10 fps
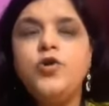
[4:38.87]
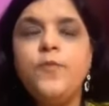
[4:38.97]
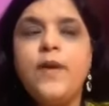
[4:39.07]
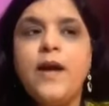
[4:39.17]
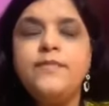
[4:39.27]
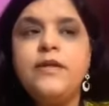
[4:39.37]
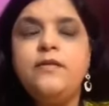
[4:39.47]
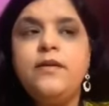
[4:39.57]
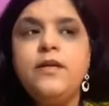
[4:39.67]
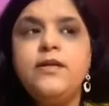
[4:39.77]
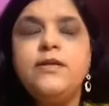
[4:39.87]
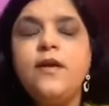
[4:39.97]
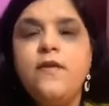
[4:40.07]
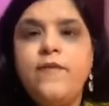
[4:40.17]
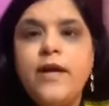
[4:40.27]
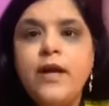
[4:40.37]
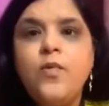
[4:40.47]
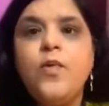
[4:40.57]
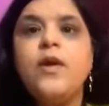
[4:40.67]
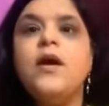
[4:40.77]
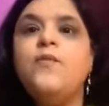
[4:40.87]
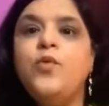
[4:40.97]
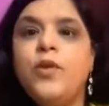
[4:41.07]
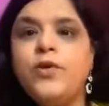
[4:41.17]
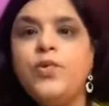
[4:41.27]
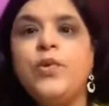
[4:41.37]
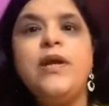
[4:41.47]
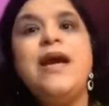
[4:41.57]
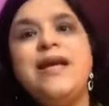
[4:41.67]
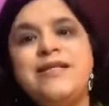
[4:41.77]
शुभ काम से रिलेटेड जैसे कि वेडिंग हो गया मुहूर्त हो गया